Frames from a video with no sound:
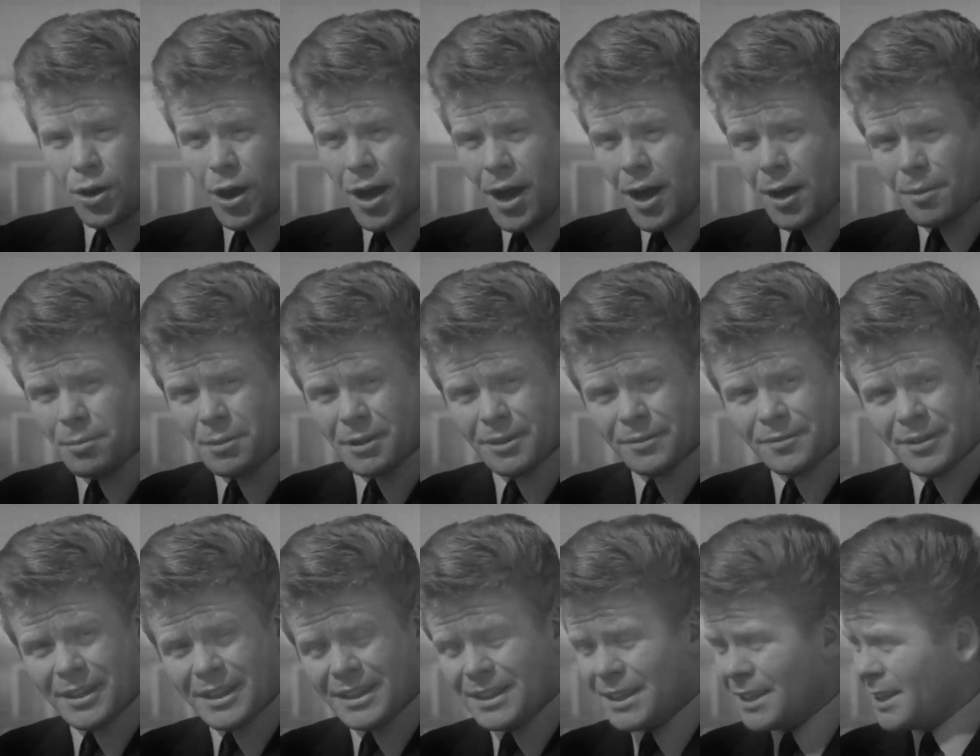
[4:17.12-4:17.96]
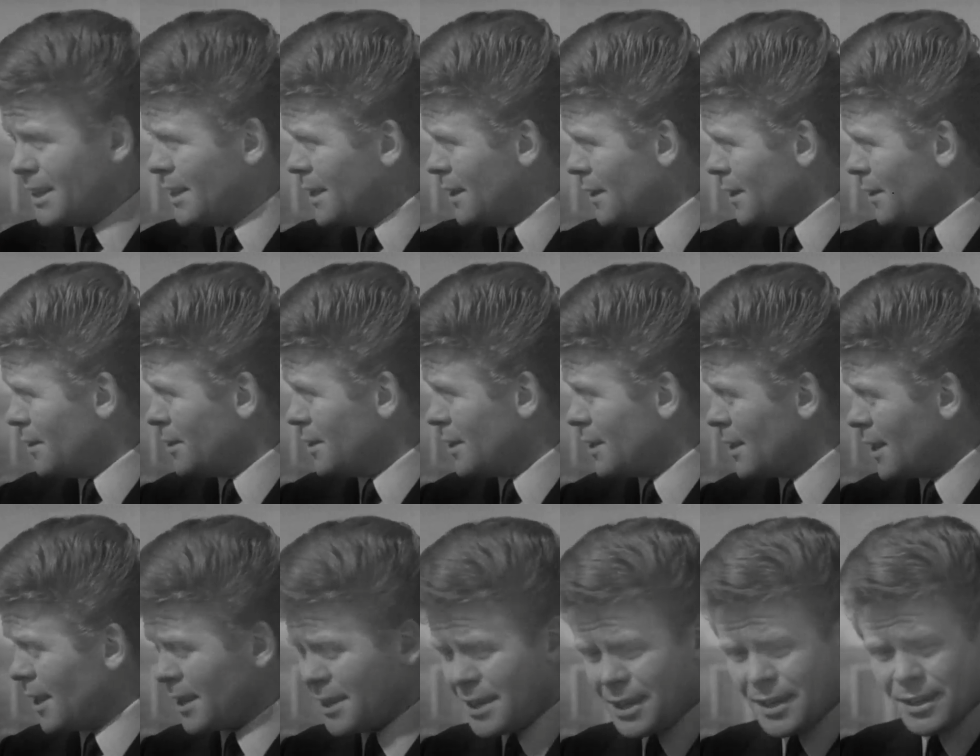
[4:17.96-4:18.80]
Aber wenn die, wenn die
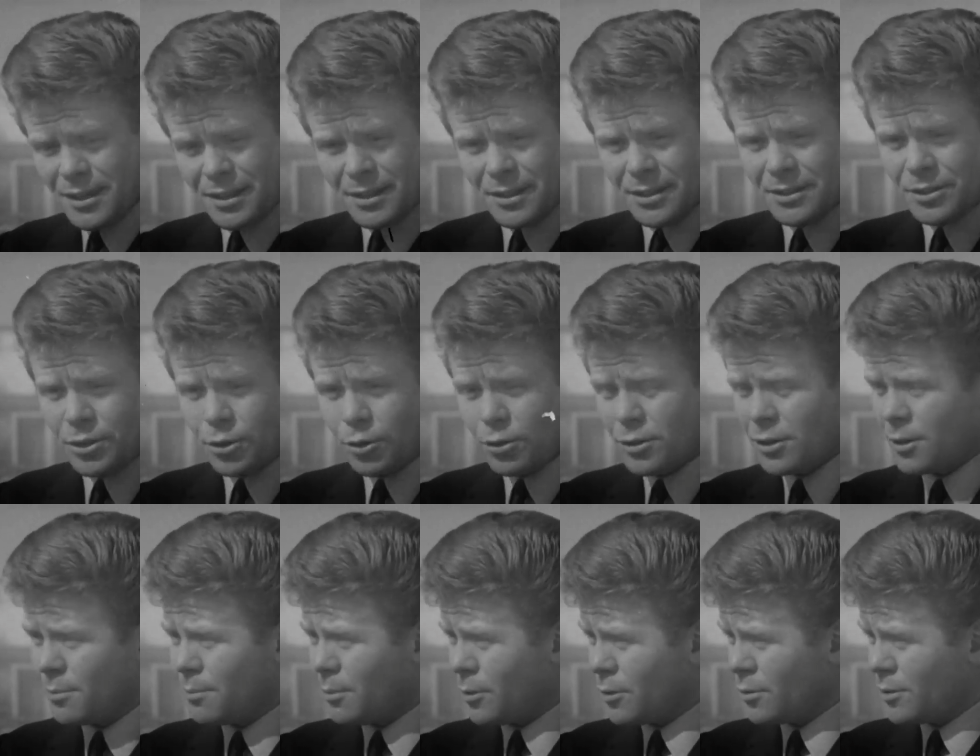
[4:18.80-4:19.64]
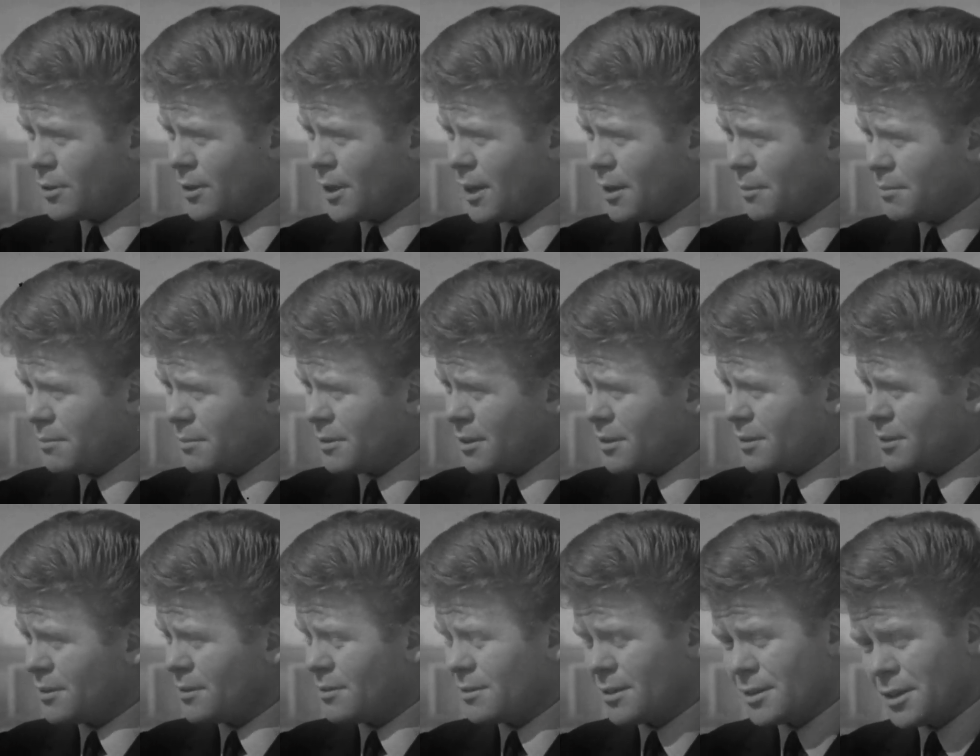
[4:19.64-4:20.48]
Italiener einen trockenen Boden haben,
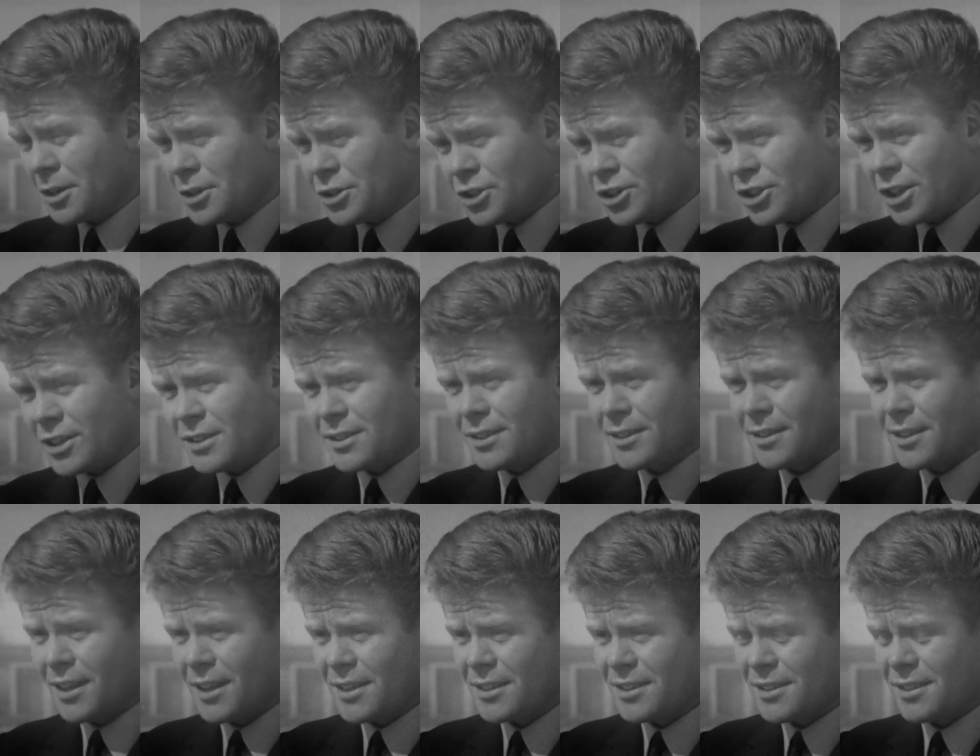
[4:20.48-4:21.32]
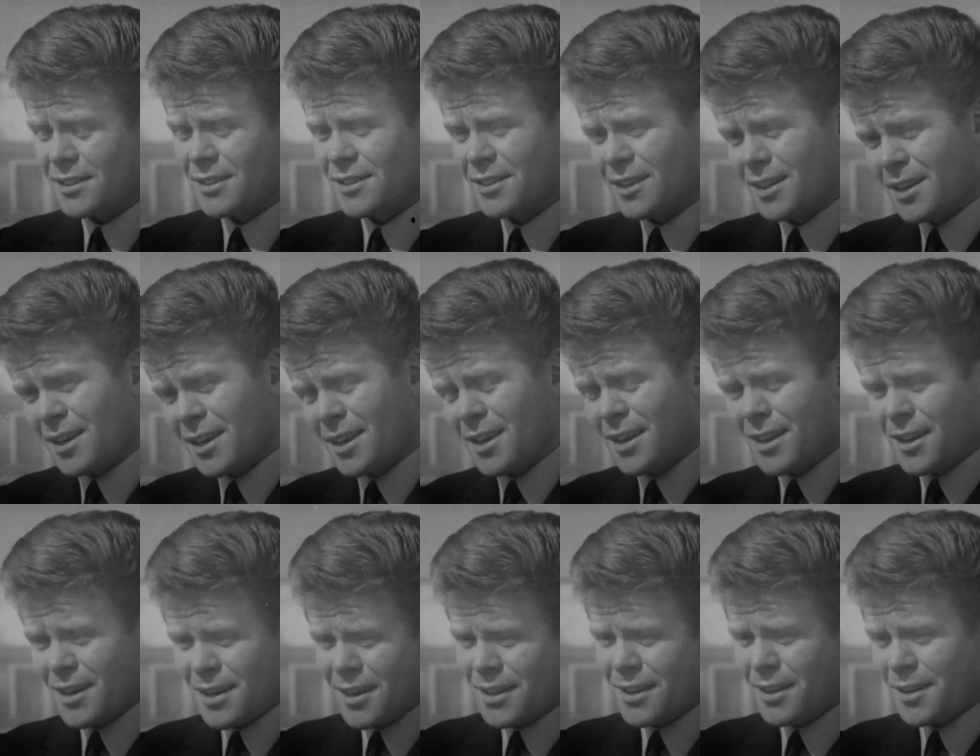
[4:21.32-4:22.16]
dann schätze ich dass
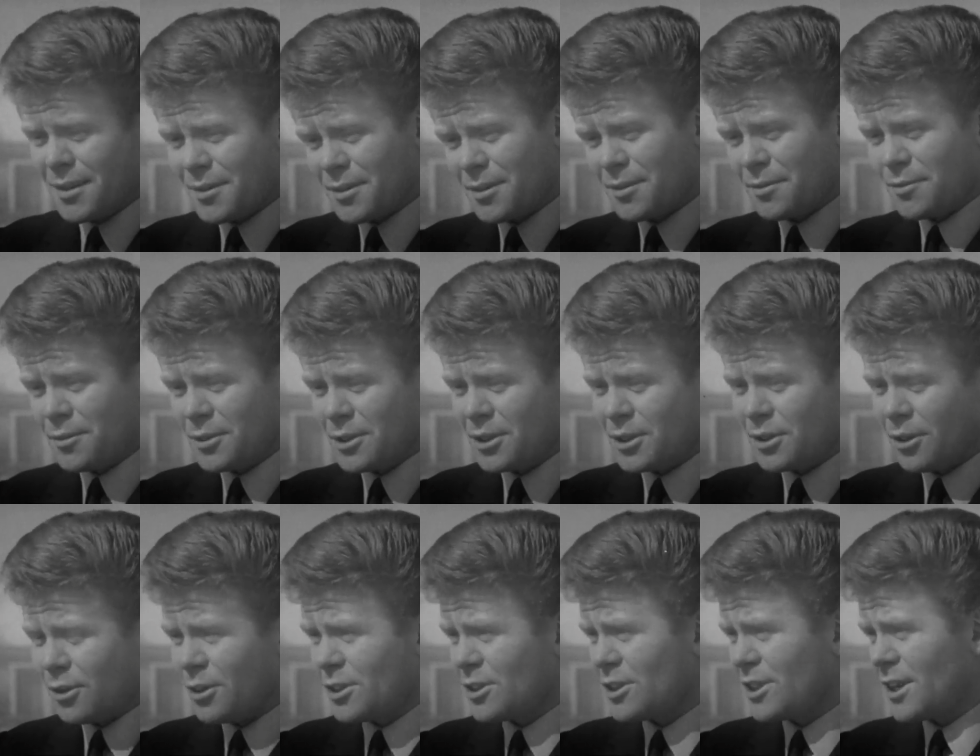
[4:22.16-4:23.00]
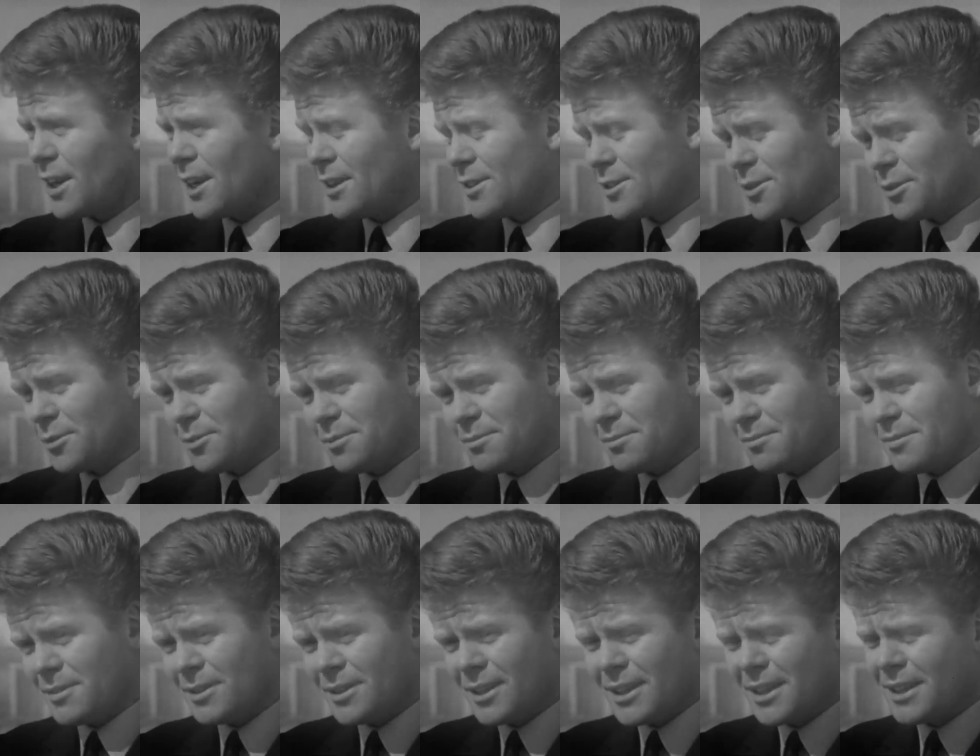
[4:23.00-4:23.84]
für die Deutsche also
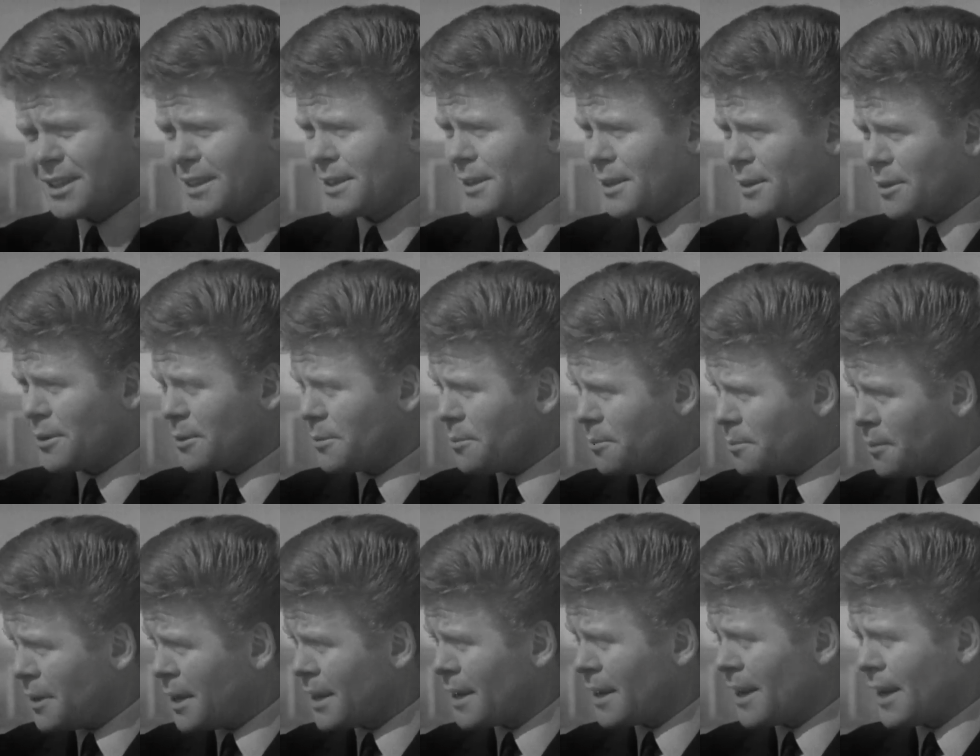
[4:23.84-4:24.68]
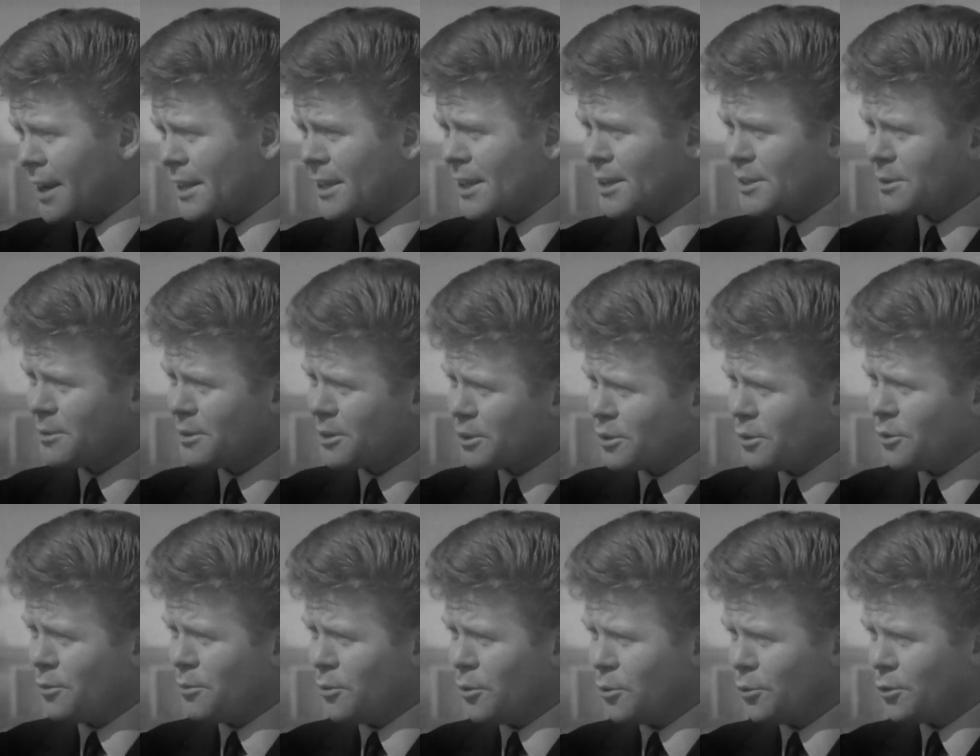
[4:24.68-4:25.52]
nicht mehr reicht, als wir
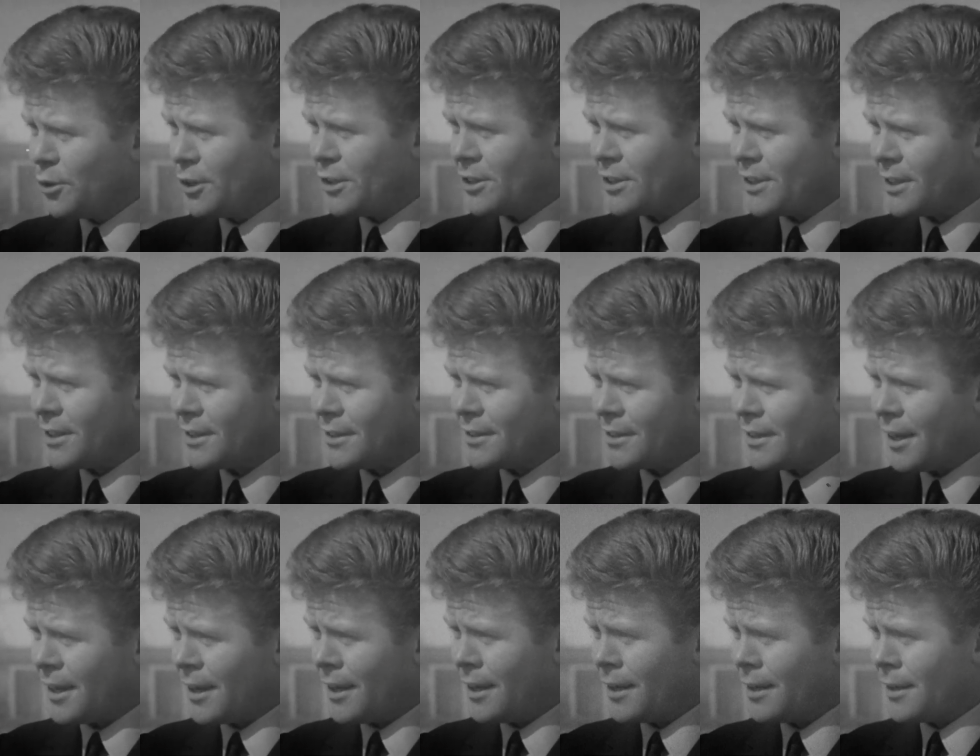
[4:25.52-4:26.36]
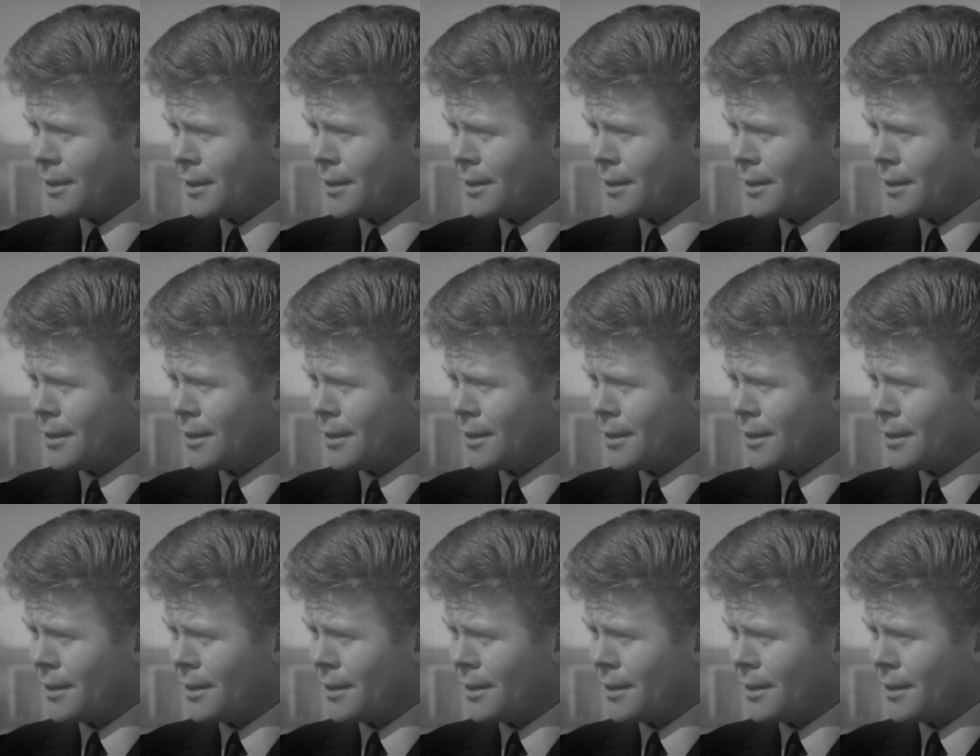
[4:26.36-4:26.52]
zum Unentschieden. Ne? Wollen